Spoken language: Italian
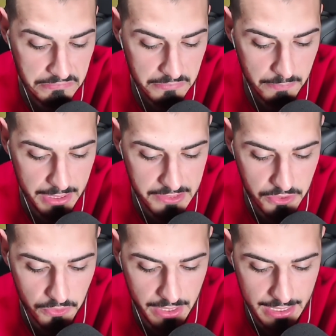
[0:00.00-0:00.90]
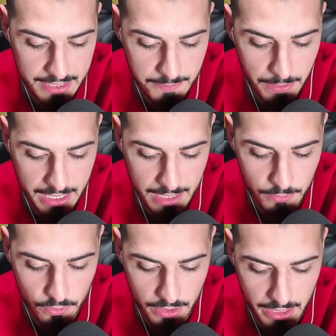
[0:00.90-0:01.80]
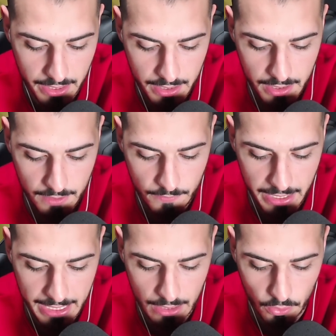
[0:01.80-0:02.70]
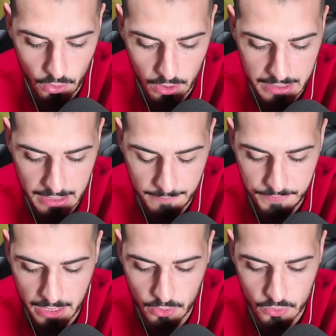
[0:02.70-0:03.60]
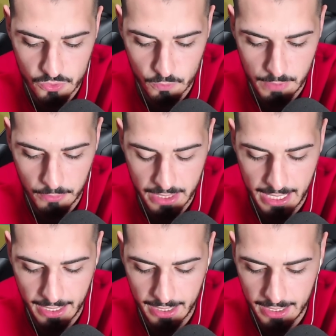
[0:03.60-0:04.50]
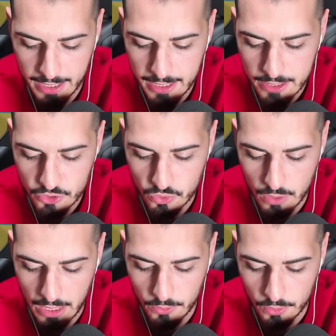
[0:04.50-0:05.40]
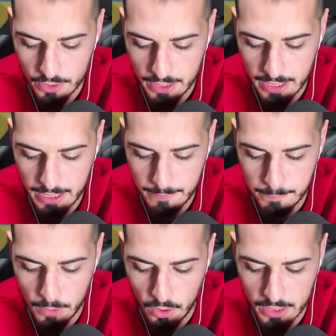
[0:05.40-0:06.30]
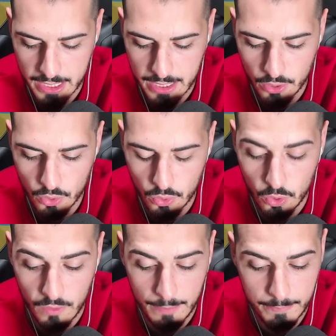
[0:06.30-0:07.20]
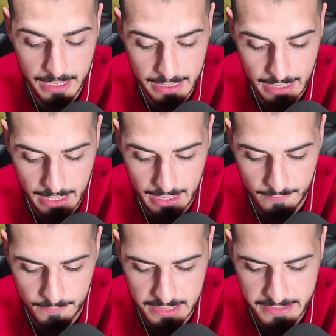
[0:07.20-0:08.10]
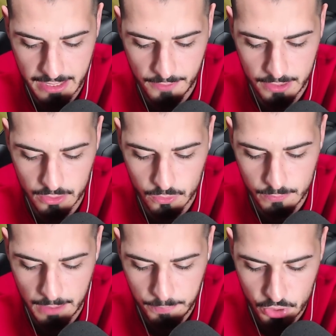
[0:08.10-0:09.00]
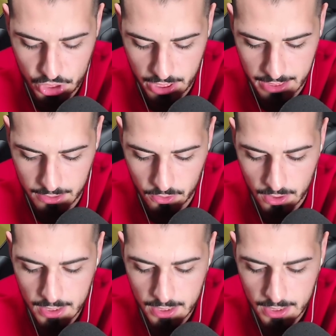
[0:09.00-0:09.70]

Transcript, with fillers: Penso che gli spaccamuri vengano tolti e non subiamo danni sulla torre. Monk non lo va a abilitare. L'avversario ha fatto un bel puscetto.